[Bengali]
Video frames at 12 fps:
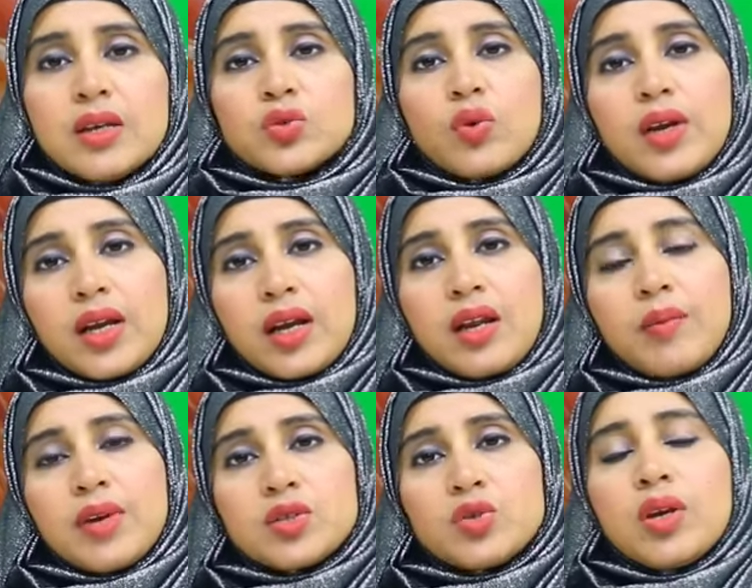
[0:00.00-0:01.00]
সো এখানে
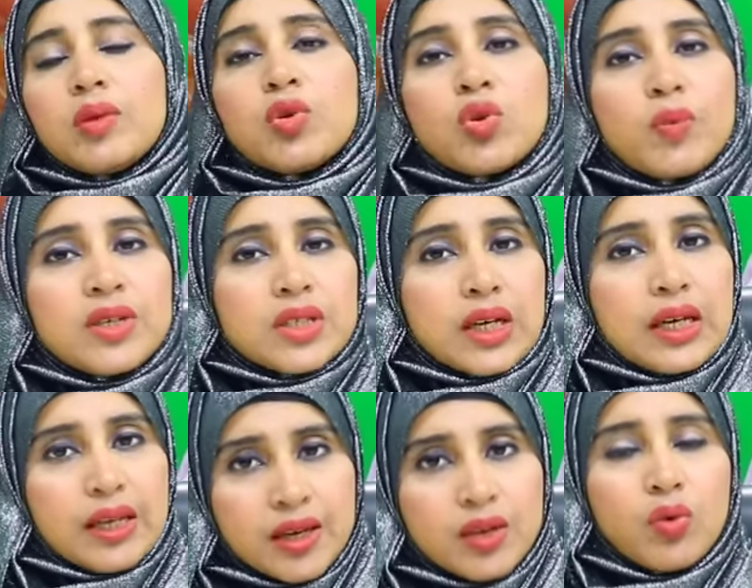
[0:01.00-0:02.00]
আমি একটু হিমোগ্লোবিনটাকে
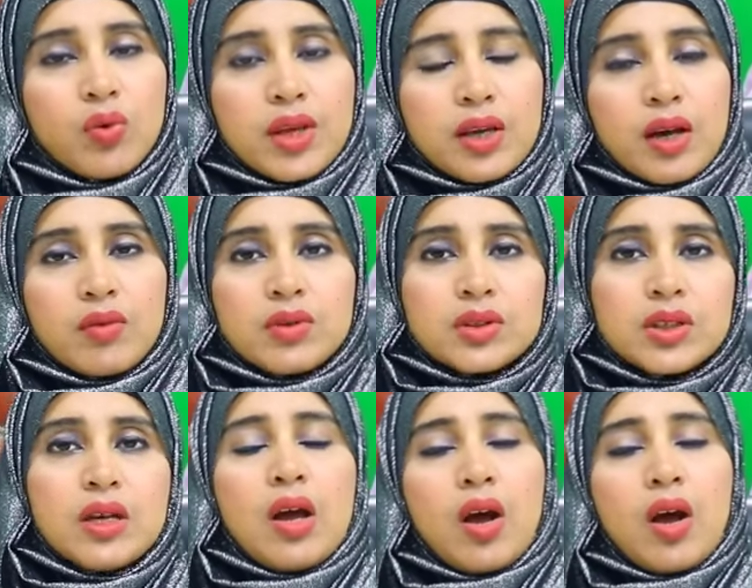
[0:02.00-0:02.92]
লিঙ্ক করি কারণে যে